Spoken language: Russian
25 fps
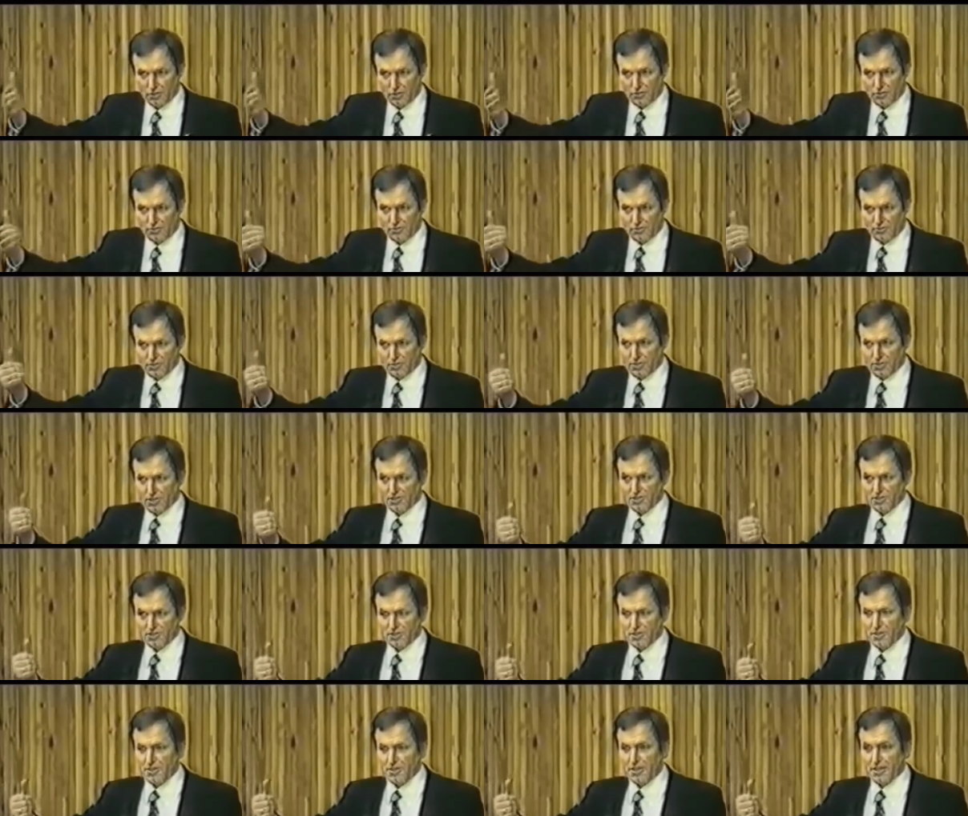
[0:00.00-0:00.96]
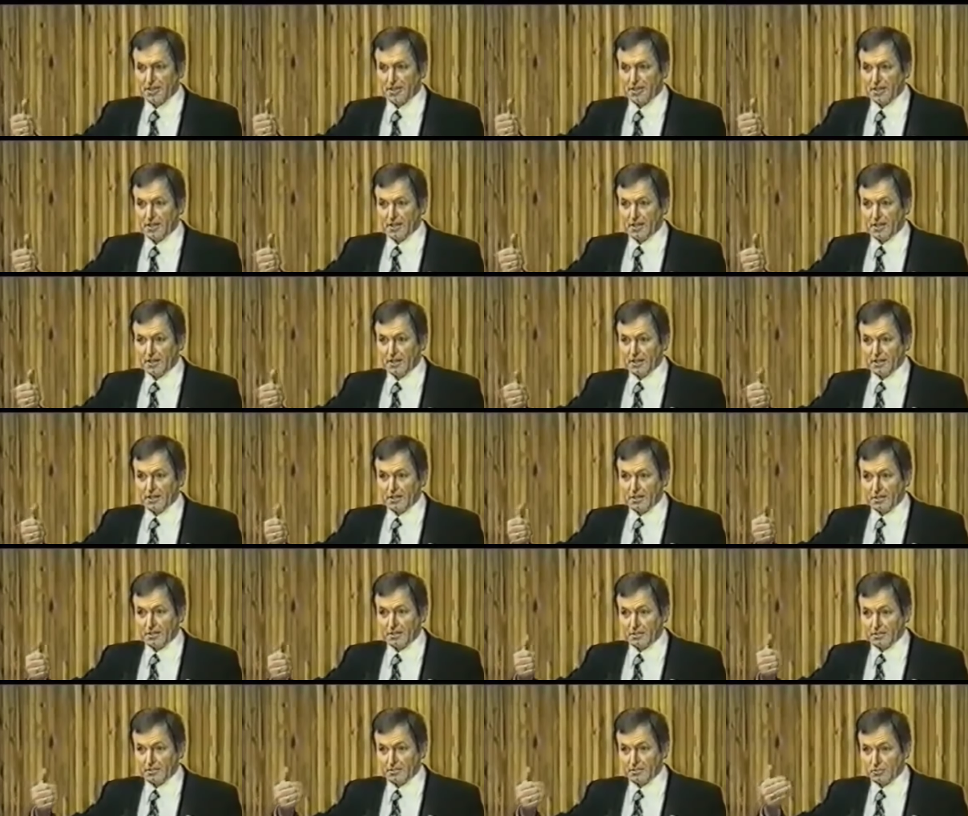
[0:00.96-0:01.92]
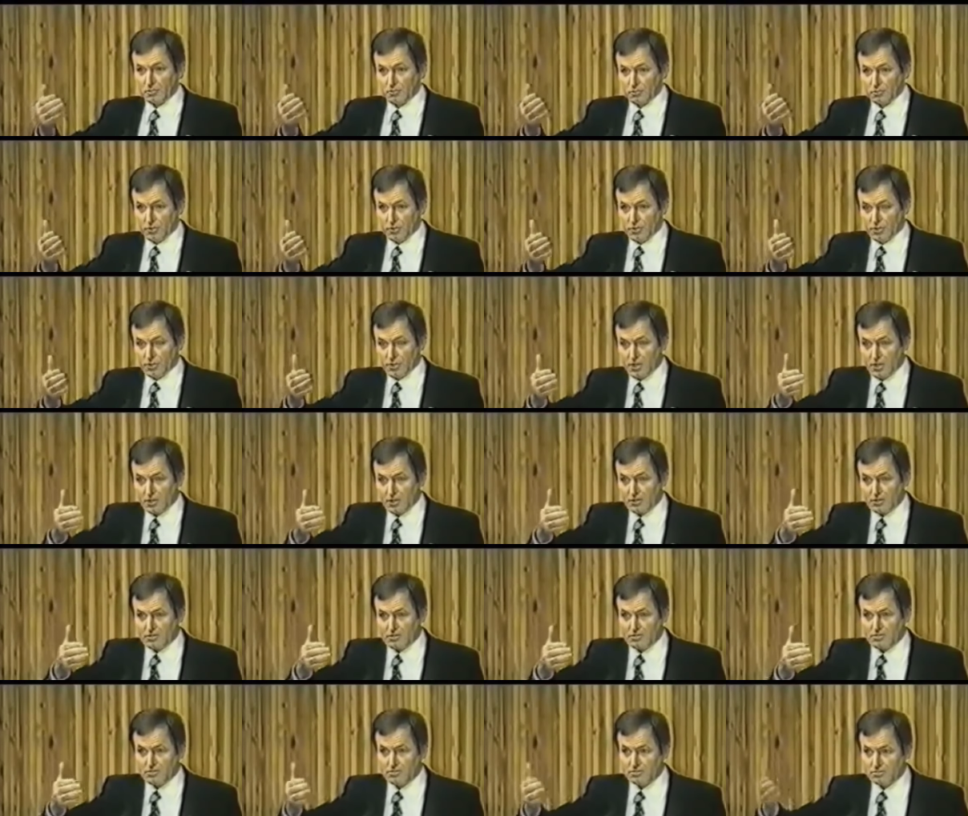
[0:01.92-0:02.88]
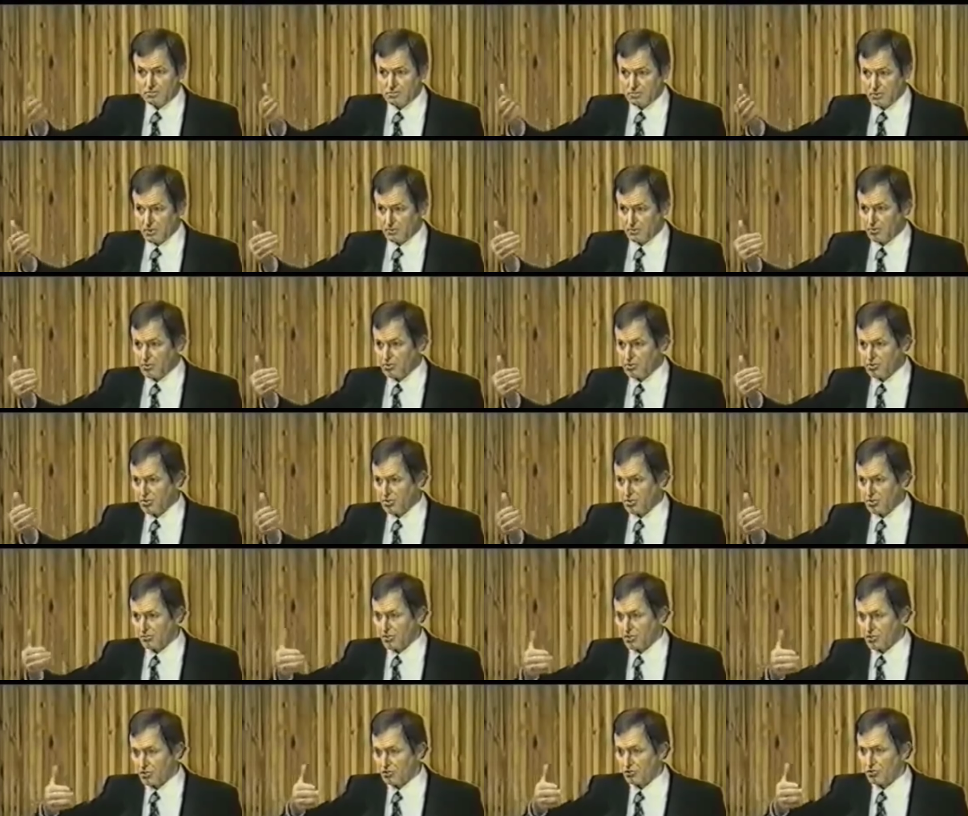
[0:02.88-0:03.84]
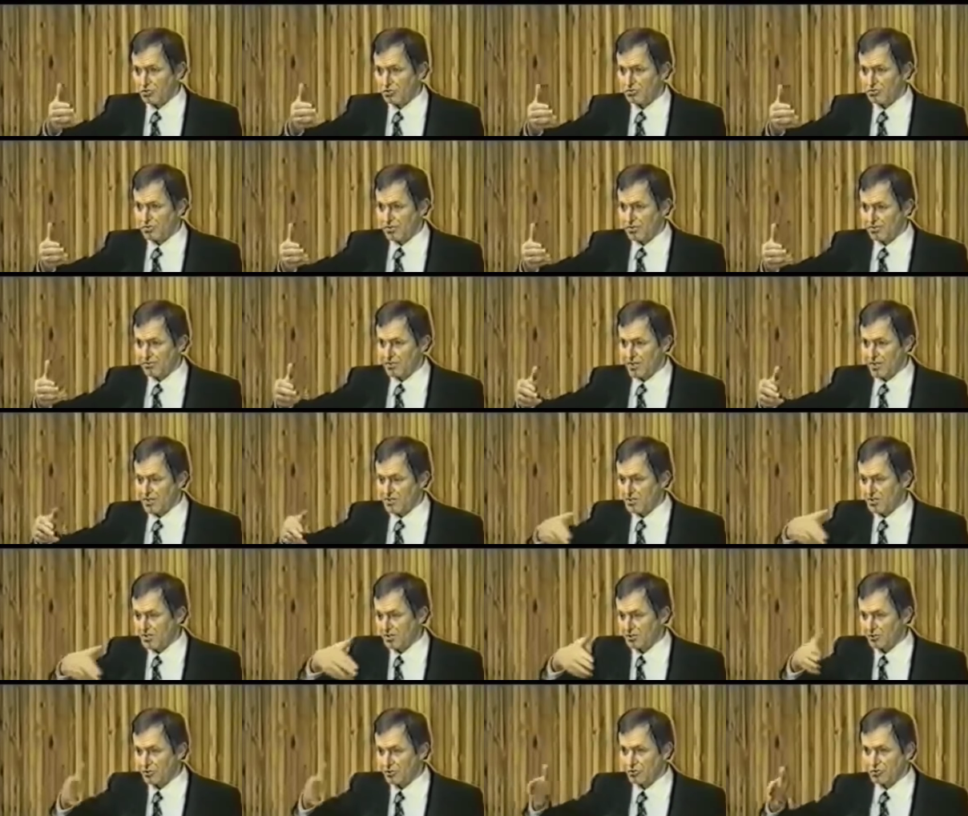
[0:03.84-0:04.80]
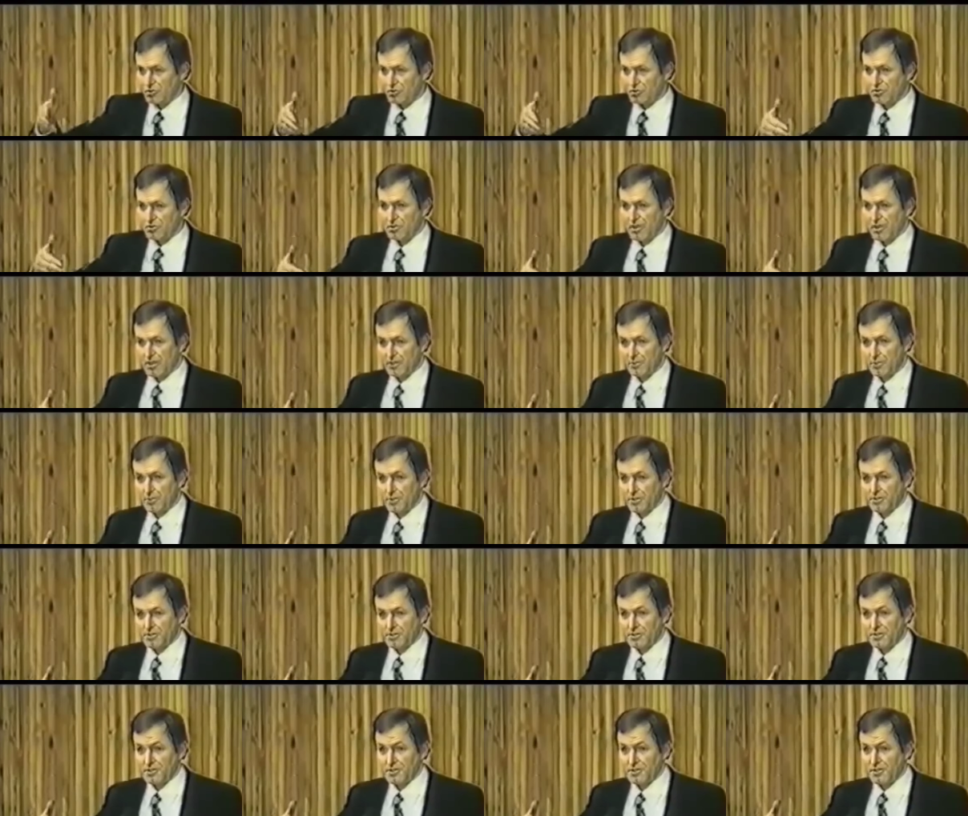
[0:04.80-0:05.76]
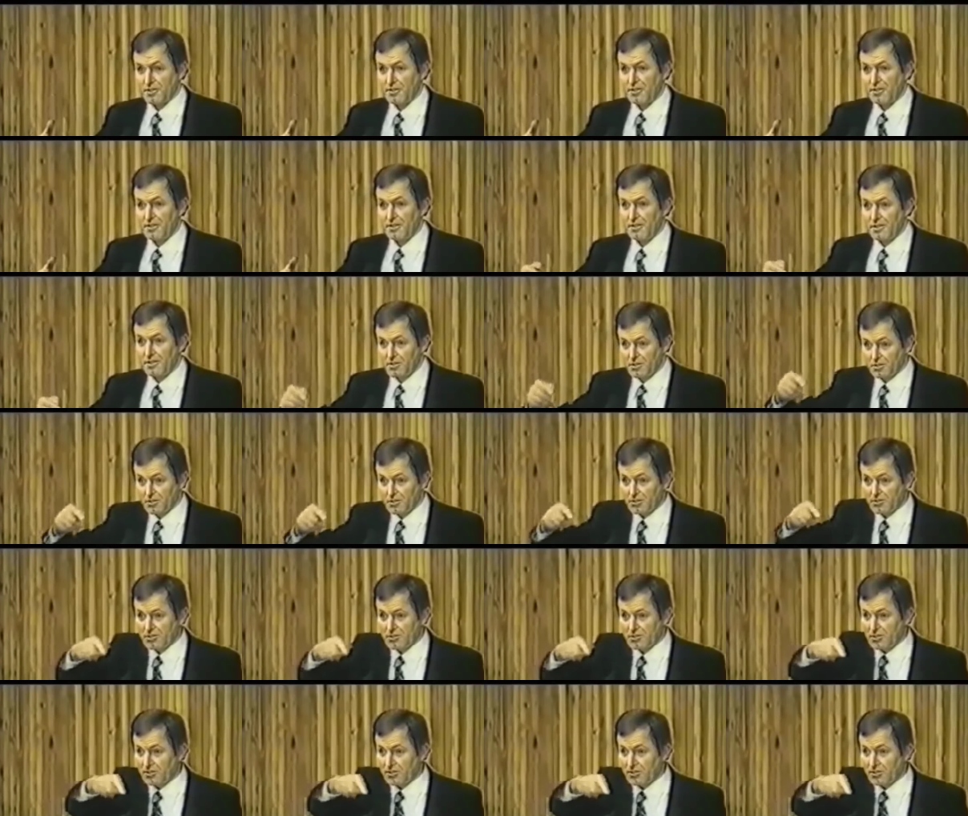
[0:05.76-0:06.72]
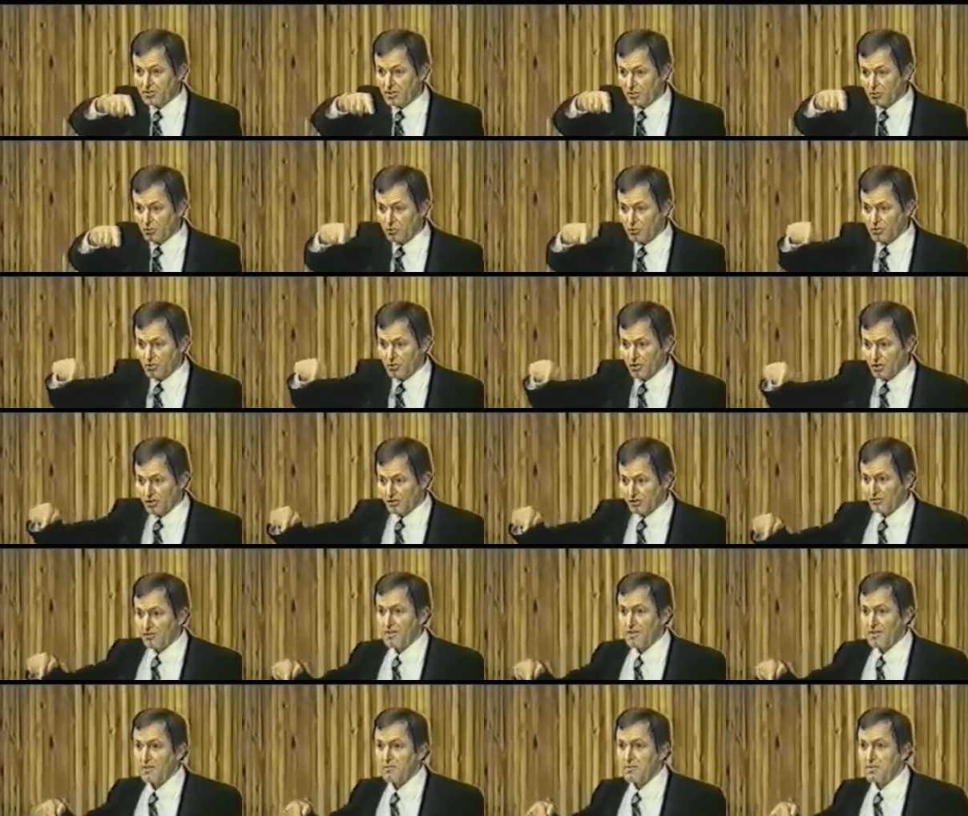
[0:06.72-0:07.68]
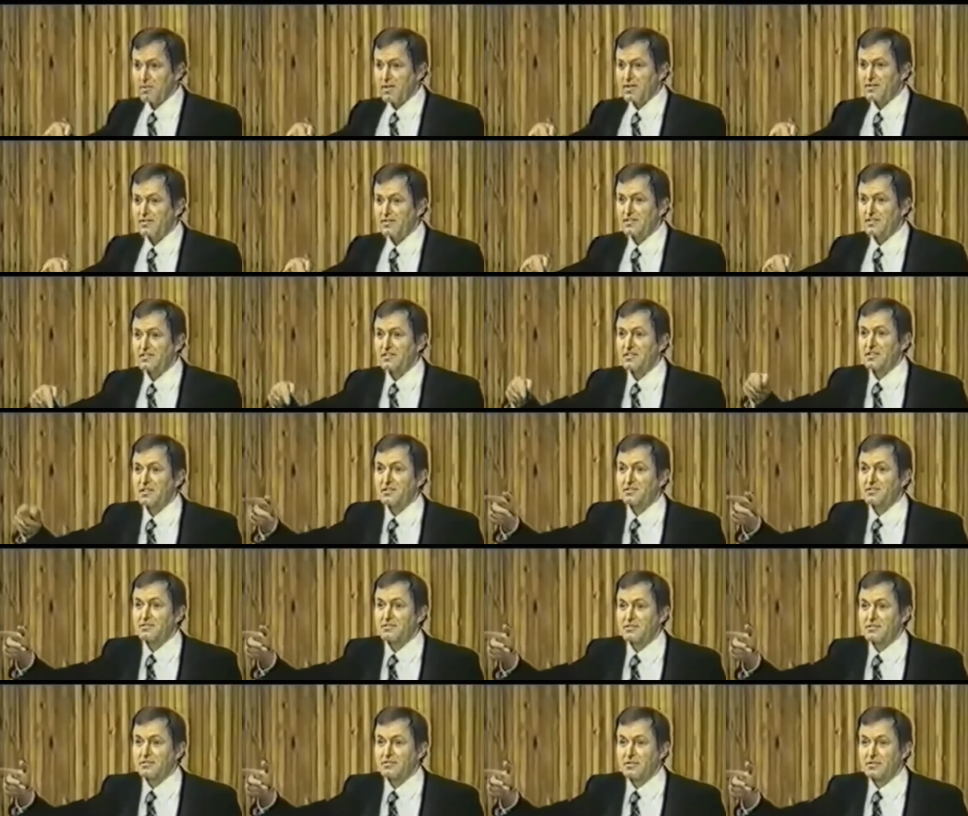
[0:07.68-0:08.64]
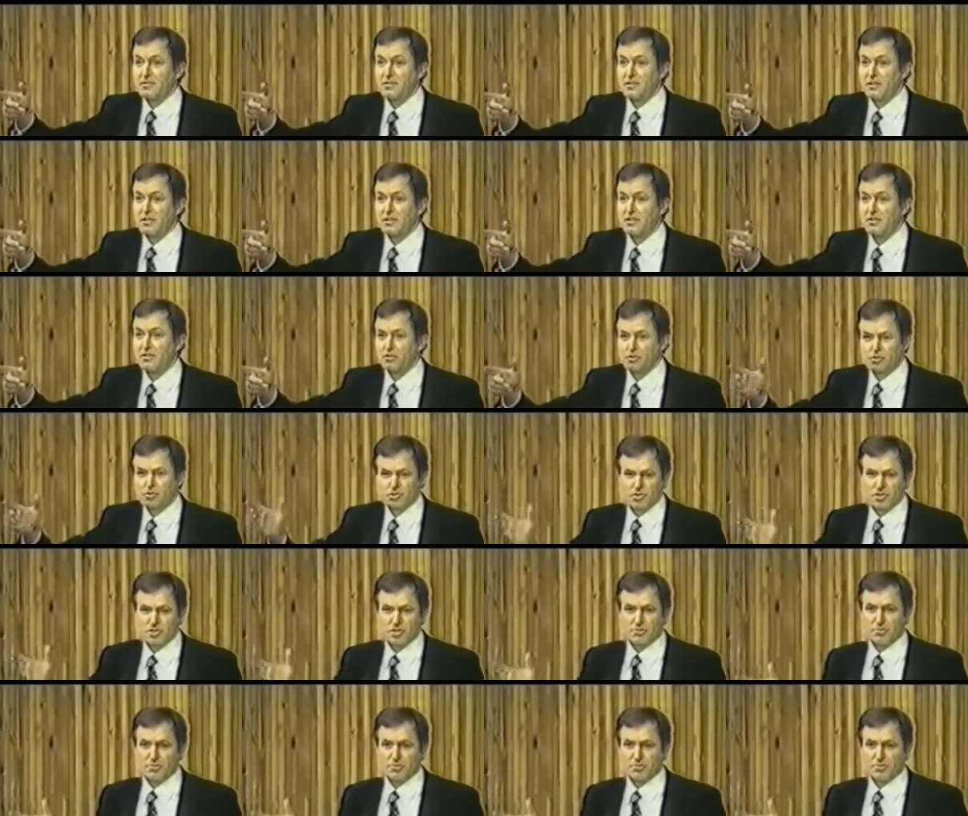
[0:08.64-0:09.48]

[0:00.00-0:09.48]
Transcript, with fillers: над водоемом в Ижевске, э, увидел, как обычно там речной трамвайчик отходит от пристани, и делает такой V-образный след на воде.